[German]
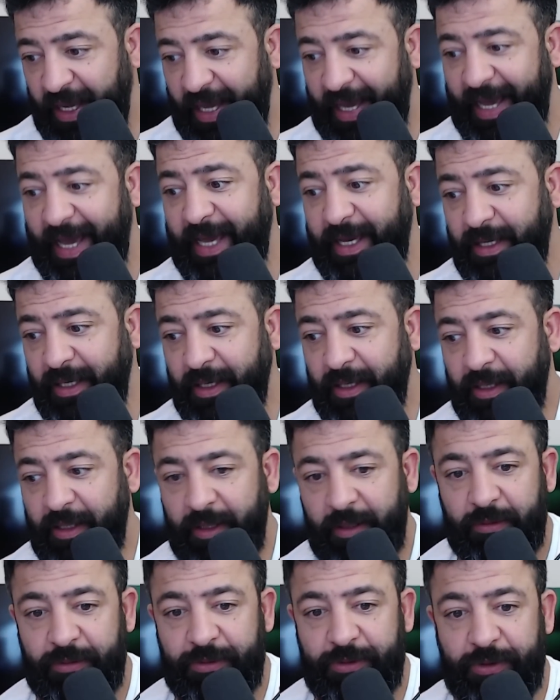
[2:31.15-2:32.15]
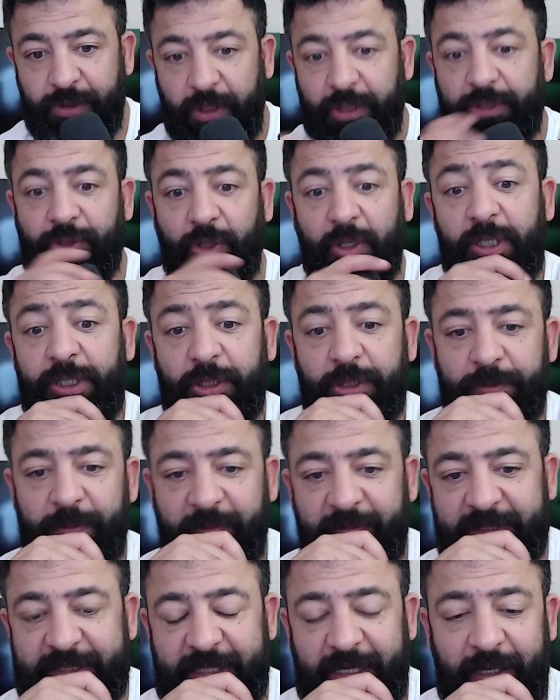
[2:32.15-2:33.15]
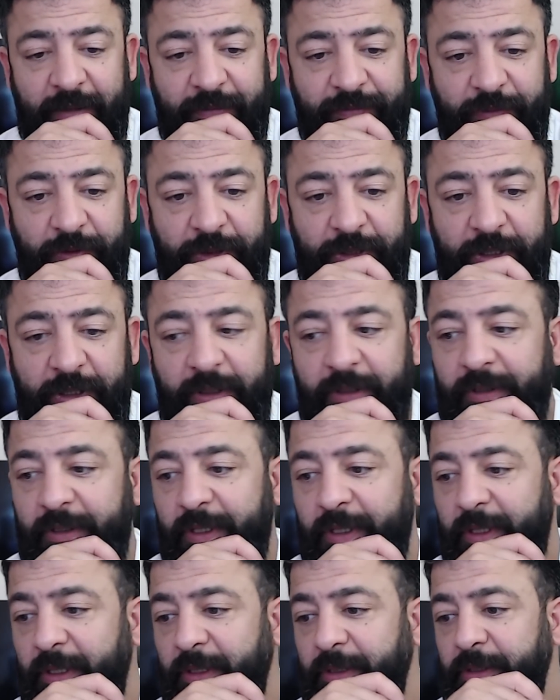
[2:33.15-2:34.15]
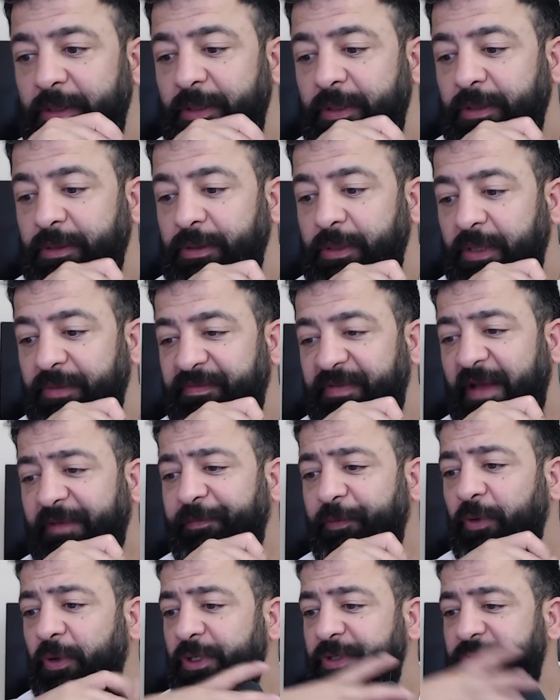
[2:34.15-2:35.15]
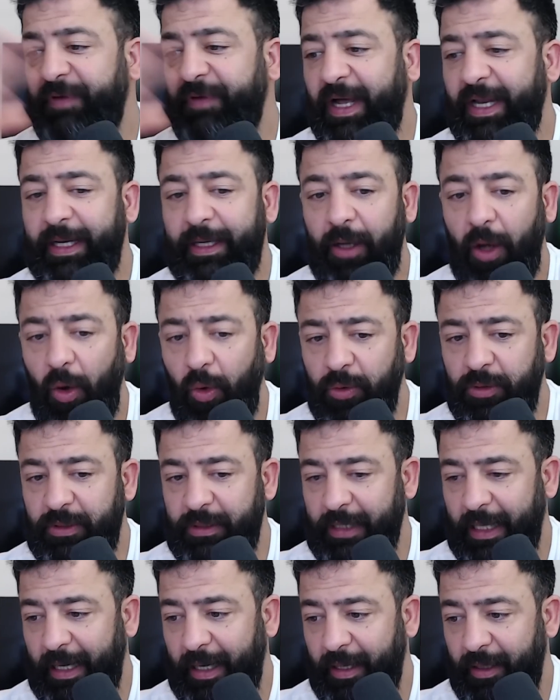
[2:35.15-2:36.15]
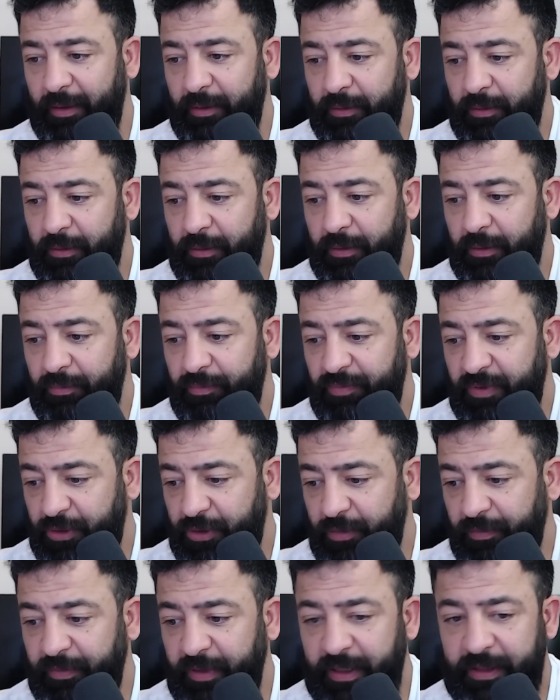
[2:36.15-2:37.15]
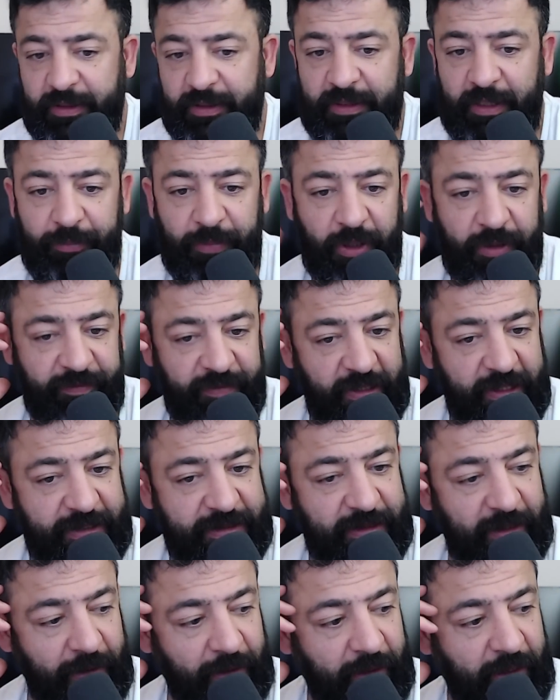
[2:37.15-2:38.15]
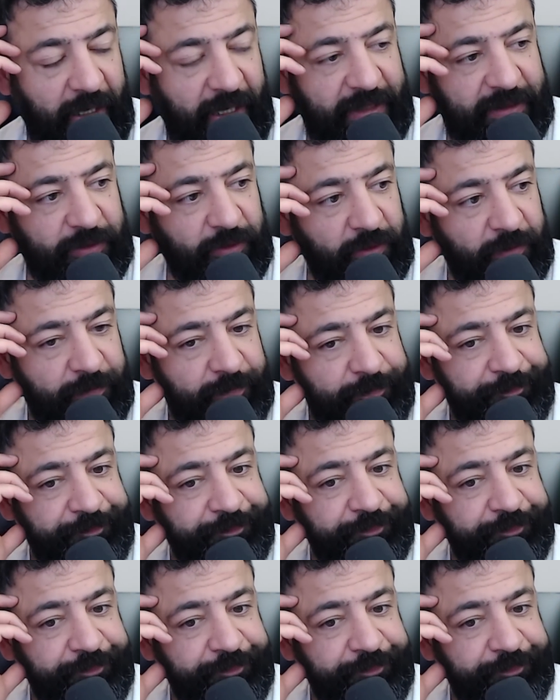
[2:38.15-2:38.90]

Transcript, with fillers: Ey, soll ich euch mal was sagen, Freunde? Wer von euch war denn auch da? Vielleicht können wir ja zusammen irgendwie lästern. Also,